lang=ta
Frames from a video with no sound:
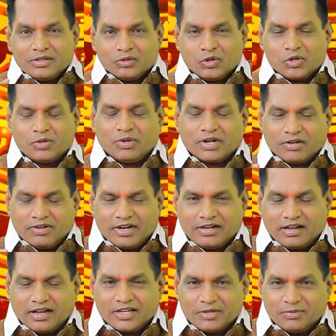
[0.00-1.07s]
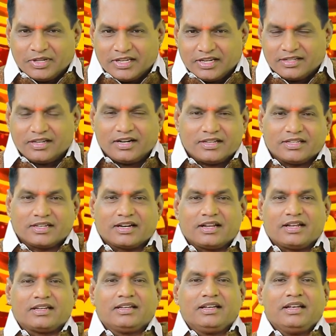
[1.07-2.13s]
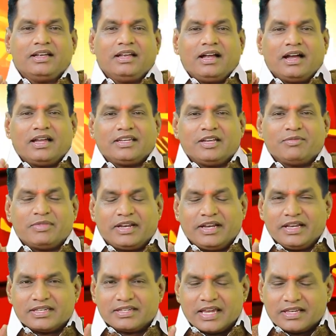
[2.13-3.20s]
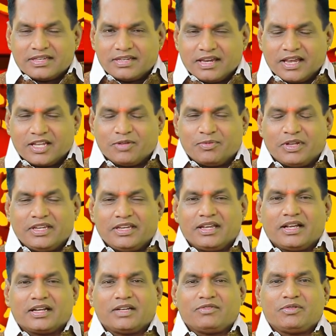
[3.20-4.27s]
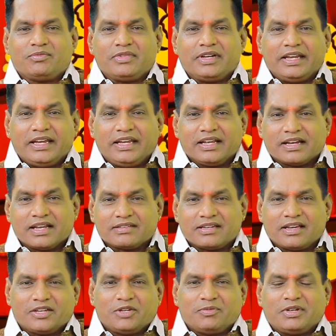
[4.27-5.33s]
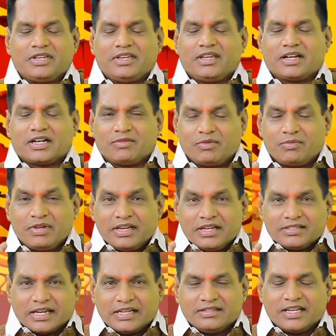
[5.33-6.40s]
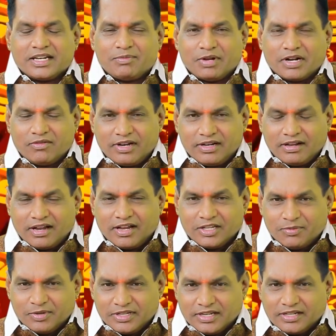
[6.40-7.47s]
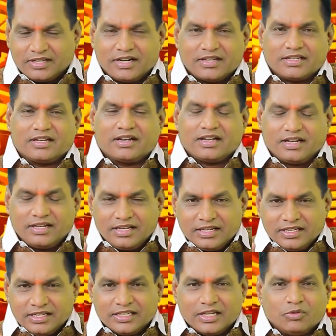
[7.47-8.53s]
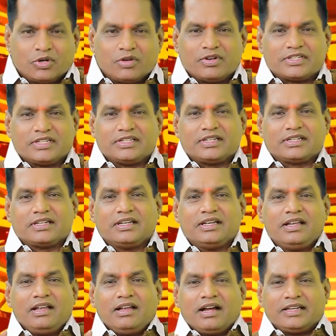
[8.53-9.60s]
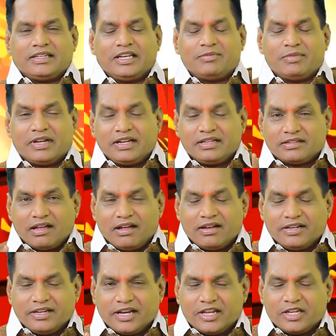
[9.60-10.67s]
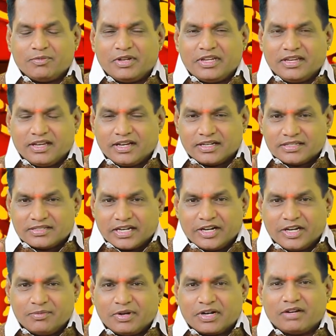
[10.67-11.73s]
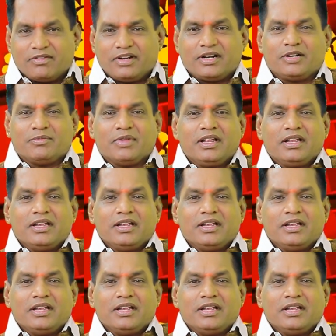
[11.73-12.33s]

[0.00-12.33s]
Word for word: குரு பகவான் ஆதிபத்தியத்தை எடுத்துக்கிறாரு அதே மாதிரி சஸ்யாதிபதியாகவும் நீரசாதிபதியாகவும் சந்திர பகவான் ஆதிபத்தியத்தை எடுத்துக்கிறாரு இந்த ஒரு வருஷத்துக்கு அதே மாதிரி தானியாதிபதியாக சனி பகவானும்